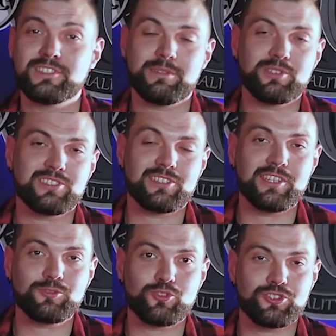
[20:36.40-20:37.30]
В 70
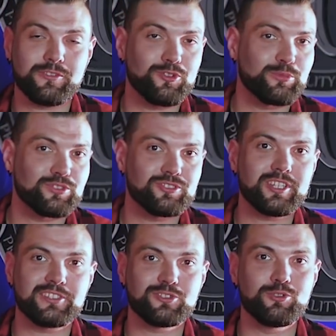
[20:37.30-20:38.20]
лет уже давно будет
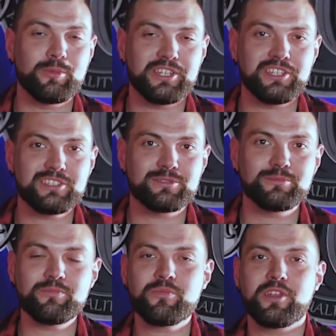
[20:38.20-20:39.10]

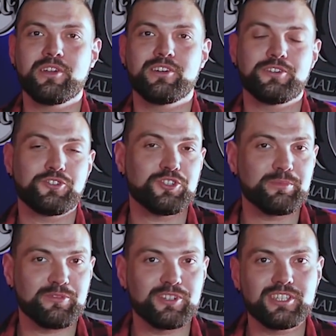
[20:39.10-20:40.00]
трансгуманизм, Э,
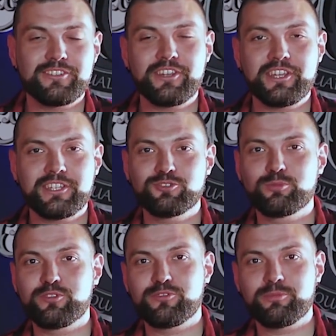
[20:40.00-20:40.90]
чипы в голове. Я
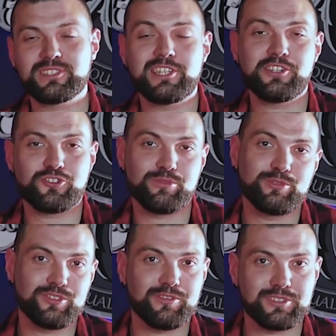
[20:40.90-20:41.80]
думаю, последнее, что
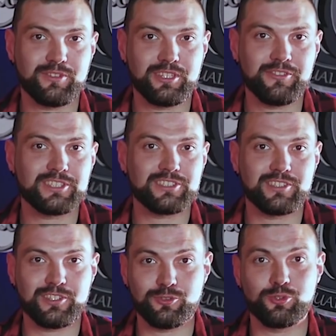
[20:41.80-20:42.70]
будет вас волновать,
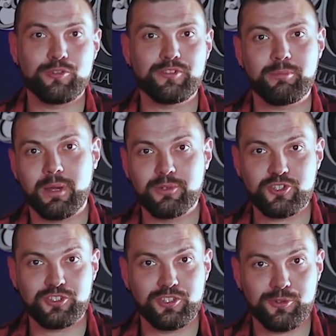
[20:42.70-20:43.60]
это татуировка
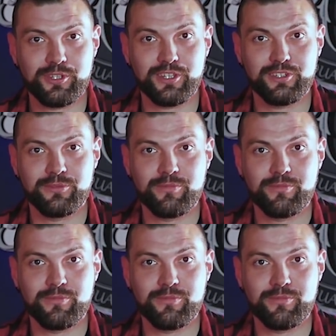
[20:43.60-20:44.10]
бабочки на руке.